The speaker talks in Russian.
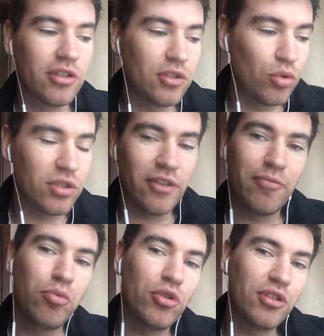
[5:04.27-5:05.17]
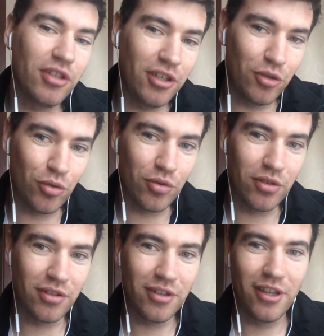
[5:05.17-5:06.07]
Иисуса в пустыню.
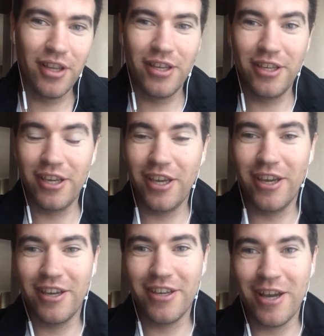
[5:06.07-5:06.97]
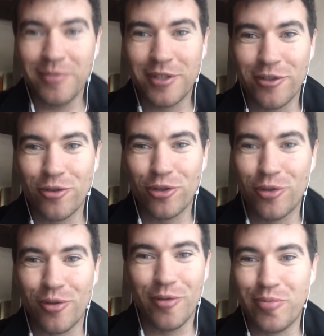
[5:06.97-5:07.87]
И я вам скажу,
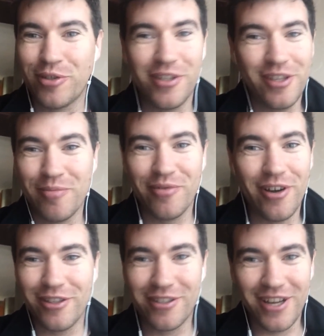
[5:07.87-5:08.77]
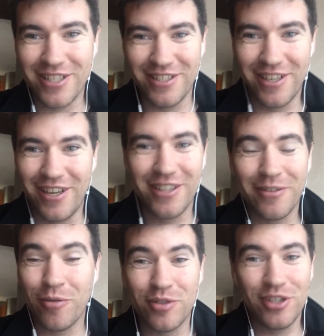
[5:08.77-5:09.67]
что пустыни бывают разные.
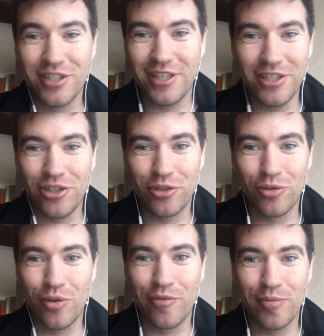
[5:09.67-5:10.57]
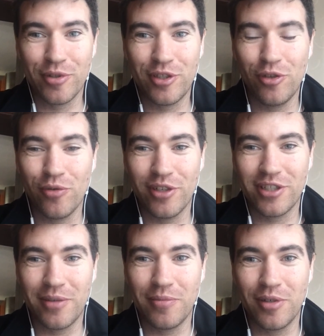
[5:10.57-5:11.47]
Это вовсе не значит, что в пустыне у вас
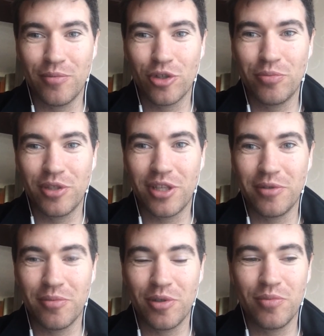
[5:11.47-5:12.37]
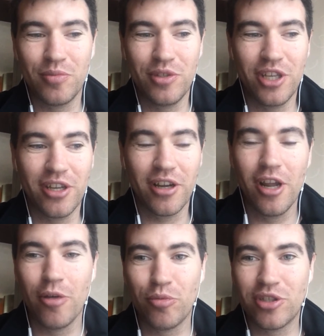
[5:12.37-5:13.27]
там, э, может быть, там не будет денег.
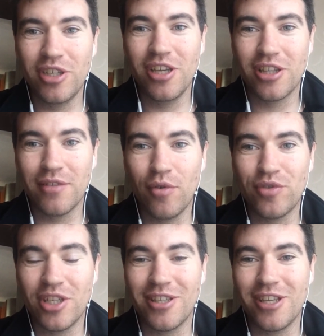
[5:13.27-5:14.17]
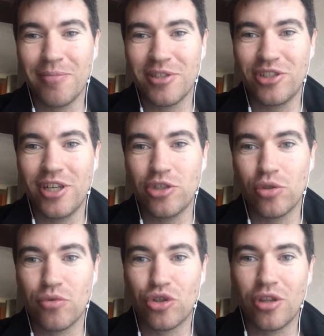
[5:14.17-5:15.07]
Пустыня это вовсе она не обозначает,
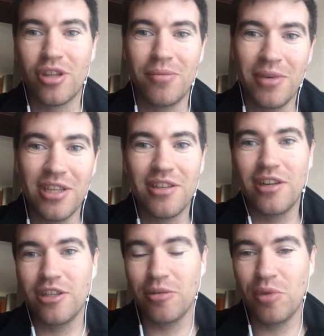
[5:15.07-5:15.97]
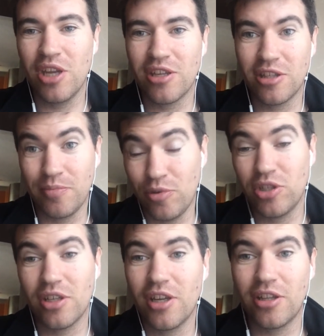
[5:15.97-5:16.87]
что вы что-то имеете или не имеете. Это
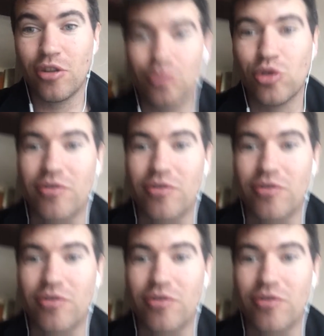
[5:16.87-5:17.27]
просто говорит о том, что